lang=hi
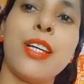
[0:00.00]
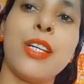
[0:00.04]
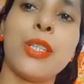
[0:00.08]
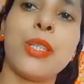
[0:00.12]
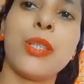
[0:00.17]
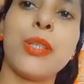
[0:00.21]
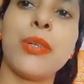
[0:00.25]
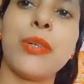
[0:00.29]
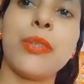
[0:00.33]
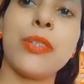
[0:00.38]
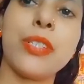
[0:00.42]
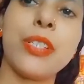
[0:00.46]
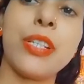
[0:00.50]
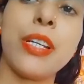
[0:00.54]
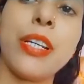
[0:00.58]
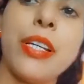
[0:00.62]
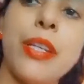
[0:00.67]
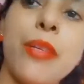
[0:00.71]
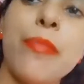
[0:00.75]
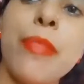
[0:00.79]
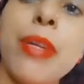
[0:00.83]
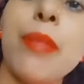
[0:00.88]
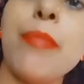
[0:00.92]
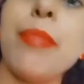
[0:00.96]
तो चलिए
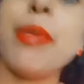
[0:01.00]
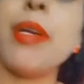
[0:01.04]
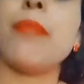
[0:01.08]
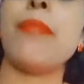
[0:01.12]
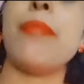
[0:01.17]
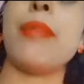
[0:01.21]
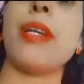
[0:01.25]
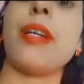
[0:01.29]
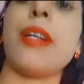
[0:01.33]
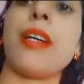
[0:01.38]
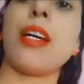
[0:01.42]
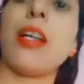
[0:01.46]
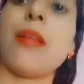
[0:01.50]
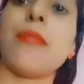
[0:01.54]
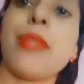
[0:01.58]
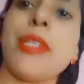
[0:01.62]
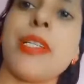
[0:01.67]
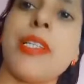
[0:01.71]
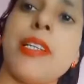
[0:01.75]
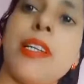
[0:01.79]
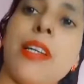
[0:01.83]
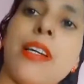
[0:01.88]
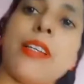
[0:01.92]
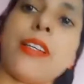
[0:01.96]
मैं भी अपना काम
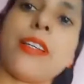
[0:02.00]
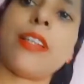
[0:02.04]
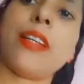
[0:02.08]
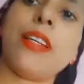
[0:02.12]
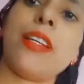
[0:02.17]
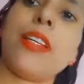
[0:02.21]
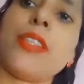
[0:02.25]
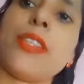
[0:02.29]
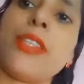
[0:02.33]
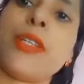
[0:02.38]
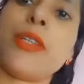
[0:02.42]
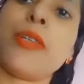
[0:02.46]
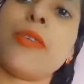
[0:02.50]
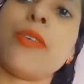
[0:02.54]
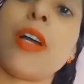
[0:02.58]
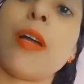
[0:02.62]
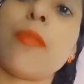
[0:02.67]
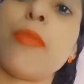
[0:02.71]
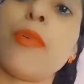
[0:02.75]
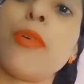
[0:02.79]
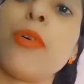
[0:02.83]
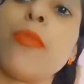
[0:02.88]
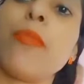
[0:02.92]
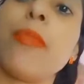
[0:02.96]
स्टार्ट कर लेती हूँ आप
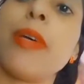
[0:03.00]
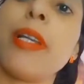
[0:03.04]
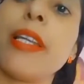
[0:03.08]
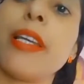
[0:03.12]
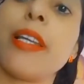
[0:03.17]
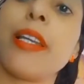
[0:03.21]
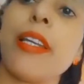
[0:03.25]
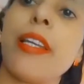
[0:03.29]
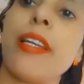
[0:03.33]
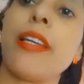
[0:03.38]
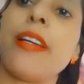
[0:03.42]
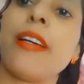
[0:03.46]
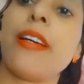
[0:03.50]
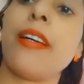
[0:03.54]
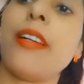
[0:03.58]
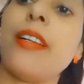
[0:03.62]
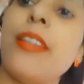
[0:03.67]
लोग बने रहिएगा